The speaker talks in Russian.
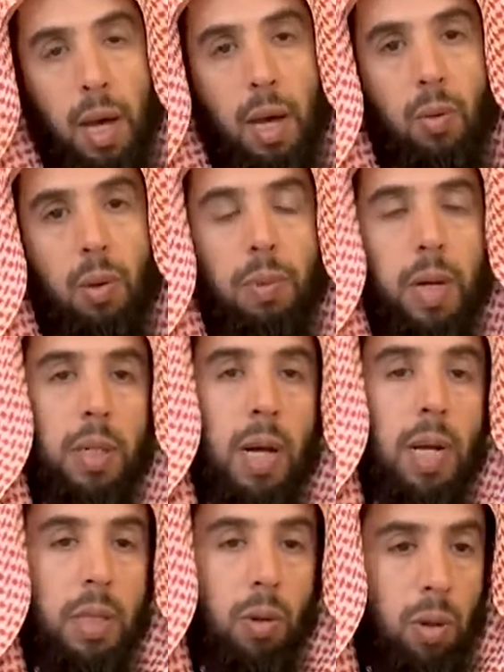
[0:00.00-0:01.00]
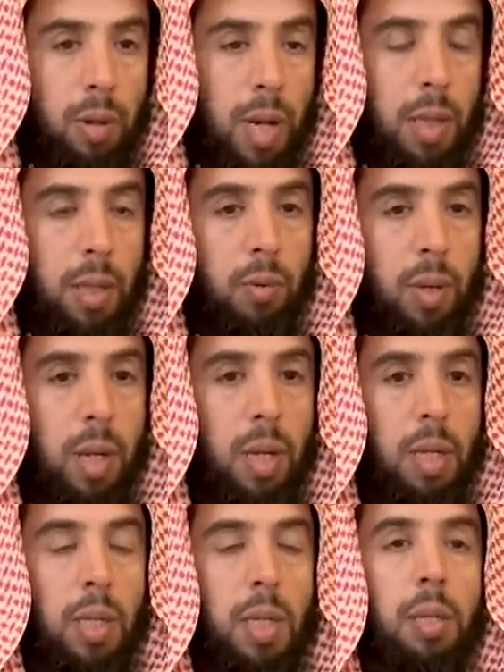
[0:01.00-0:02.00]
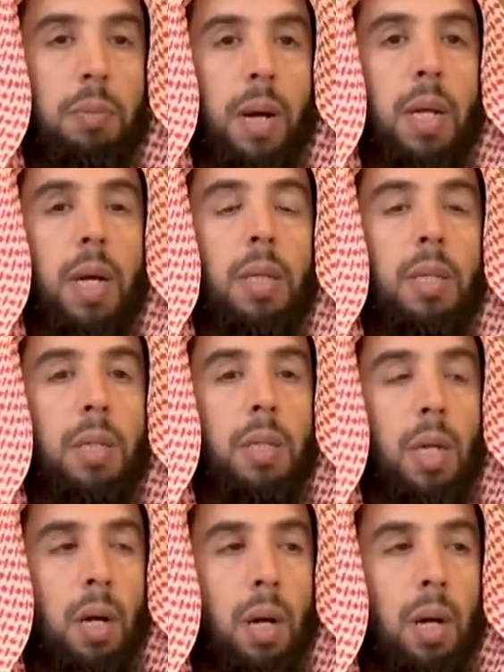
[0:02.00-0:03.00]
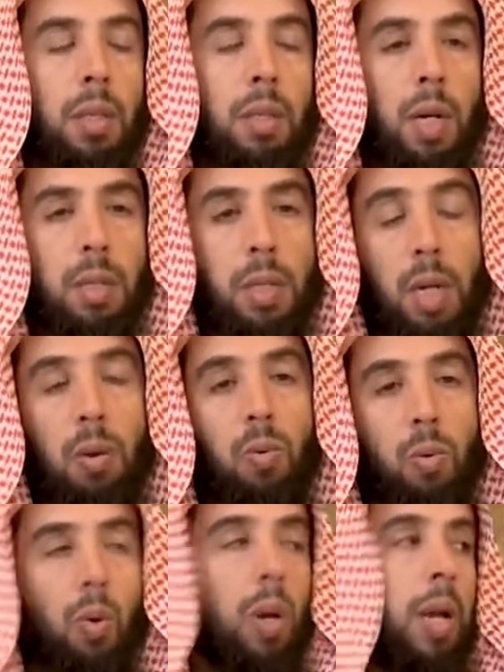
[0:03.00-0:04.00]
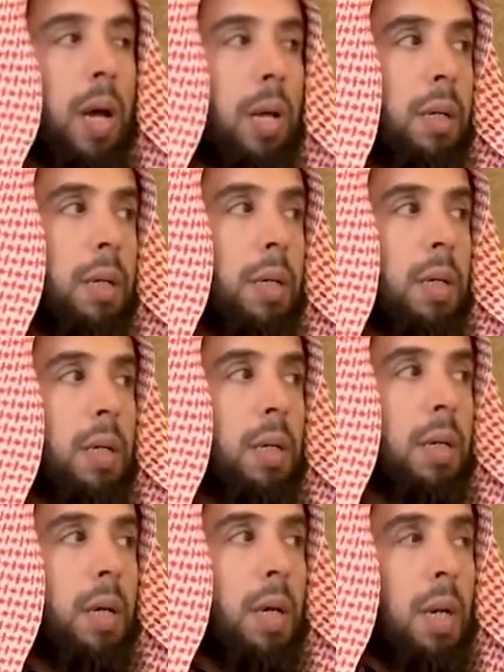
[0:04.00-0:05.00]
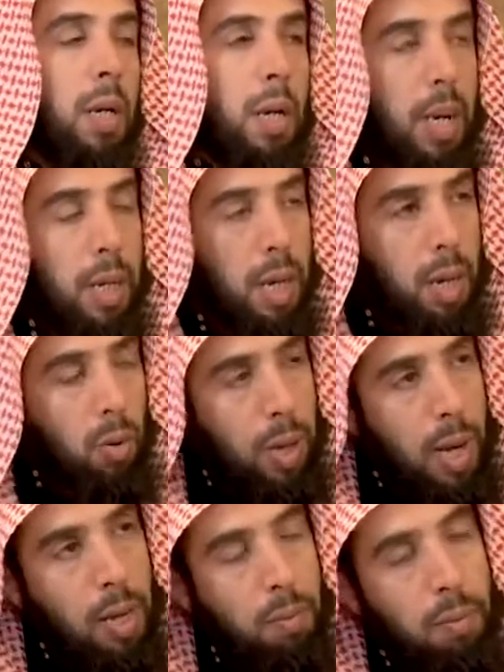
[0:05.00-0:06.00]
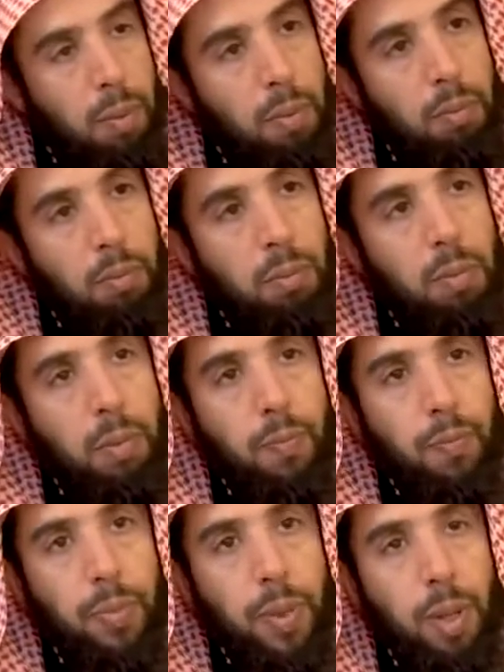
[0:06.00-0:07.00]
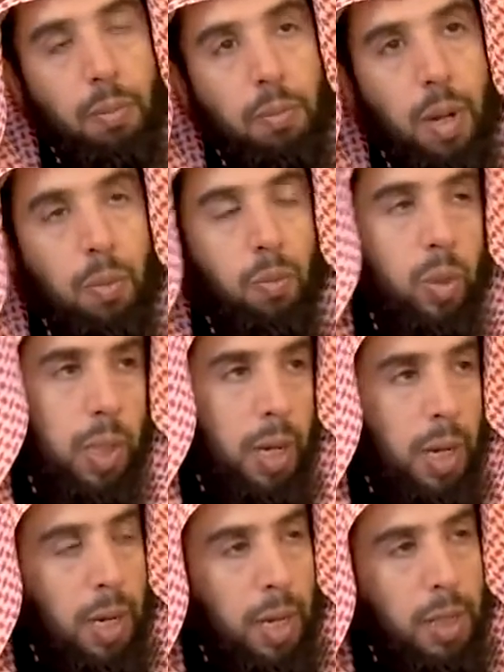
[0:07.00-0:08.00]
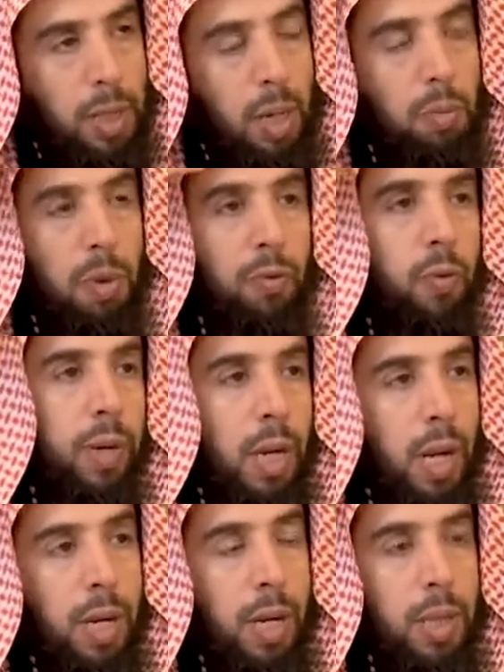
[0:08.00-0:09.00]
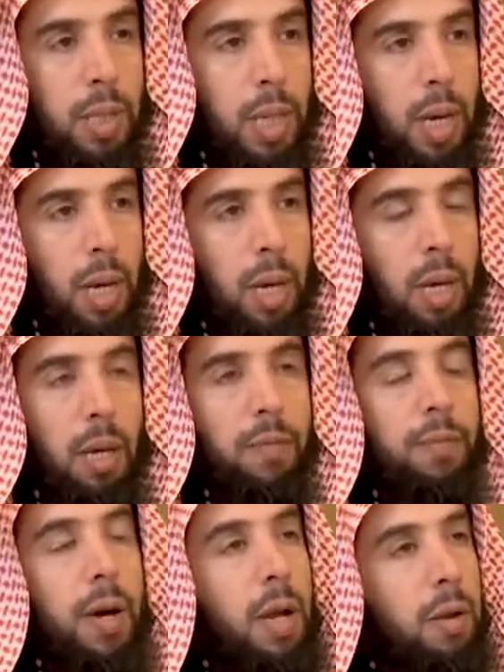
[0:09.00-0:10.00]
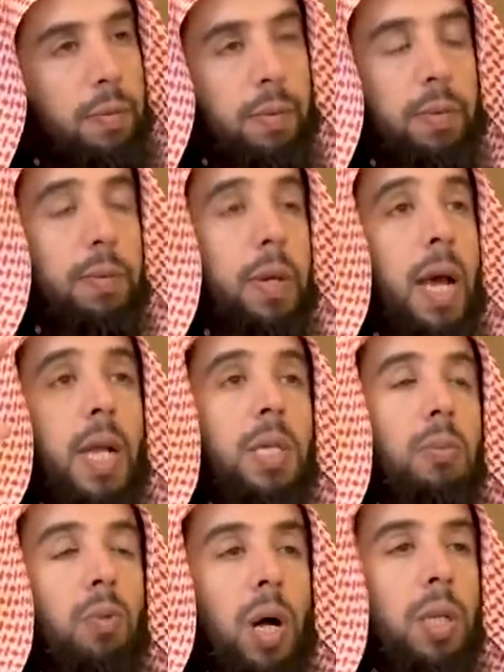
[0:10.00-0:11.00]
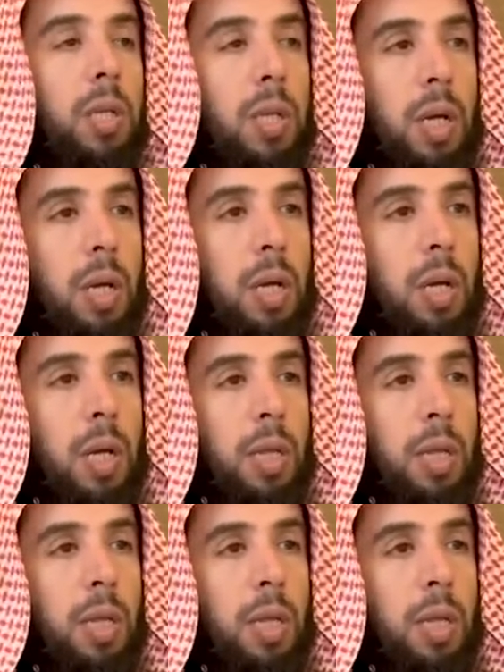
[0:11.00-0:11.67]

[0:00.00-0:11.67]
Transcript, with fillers: Даже если ее волосы длинные, она обязательно должна помыть их полностью – Однако, если они заплетены, то и не обязательно расплетать их. Она может просто смочить их водой.